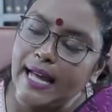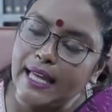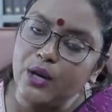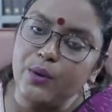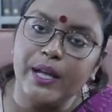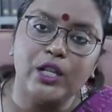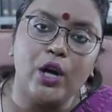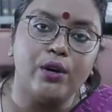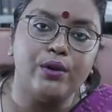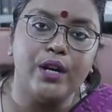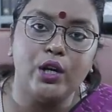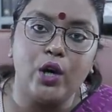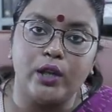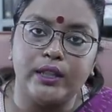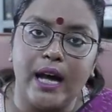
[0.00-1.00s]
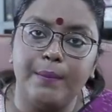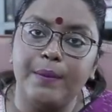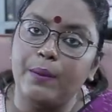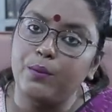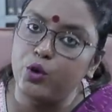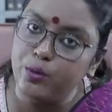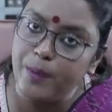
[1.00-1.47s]
আগেও এই ধরনের কথা আমরা
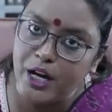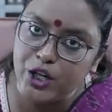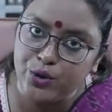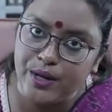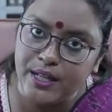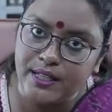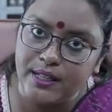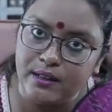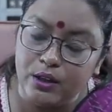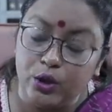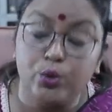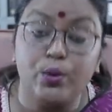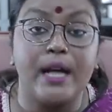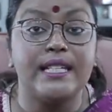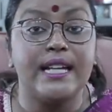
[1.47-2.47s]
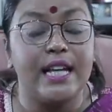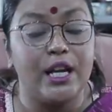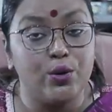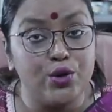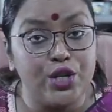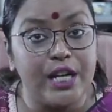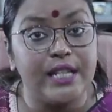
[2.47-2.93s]
বহুবার শুনেছি দু হাজার
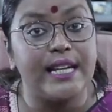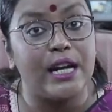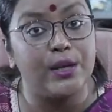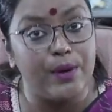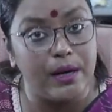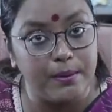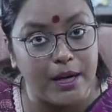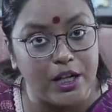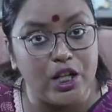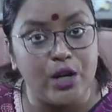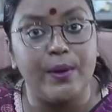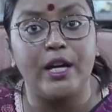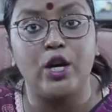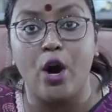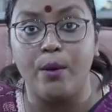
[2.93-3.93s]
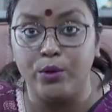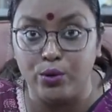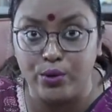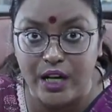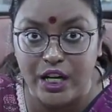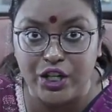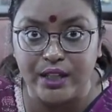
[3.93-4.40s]
একুশের জানুয়ারি মাসেও এই খবর
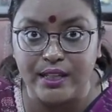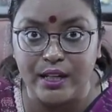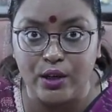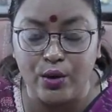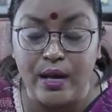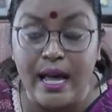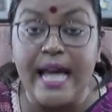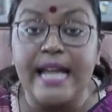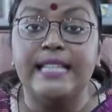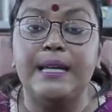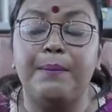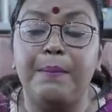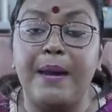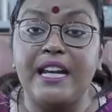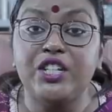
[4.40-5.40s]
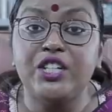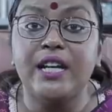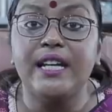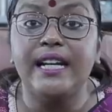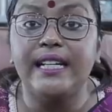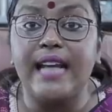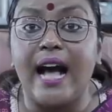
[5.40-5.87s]
উঠে এসেছিল যে
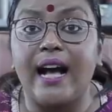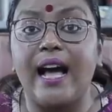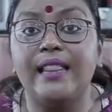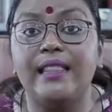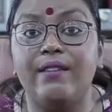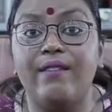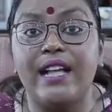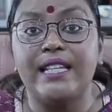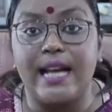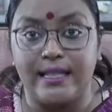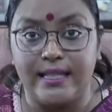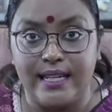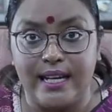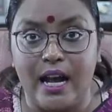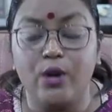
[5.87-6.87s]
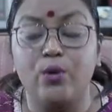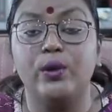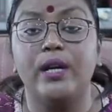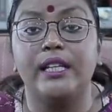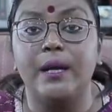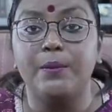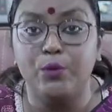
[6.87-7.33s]
পেনশনের টাকা দেওয়া যাচ্ছে না
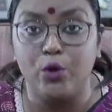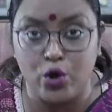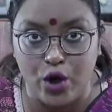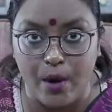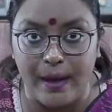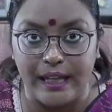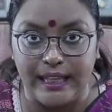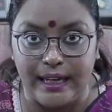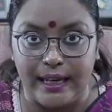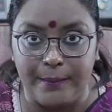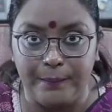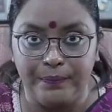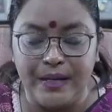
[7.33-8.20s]
কলকাতা পুরসভা থেকে